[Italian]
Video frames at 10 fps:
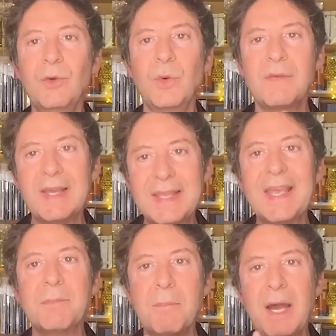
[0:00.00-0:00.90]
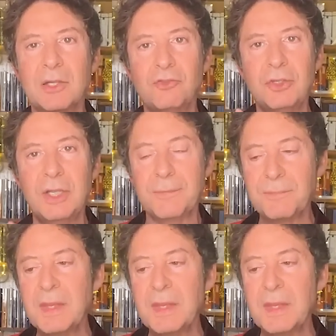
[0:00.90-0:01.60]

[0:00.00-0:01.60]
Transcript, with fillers: una vecchia immagine,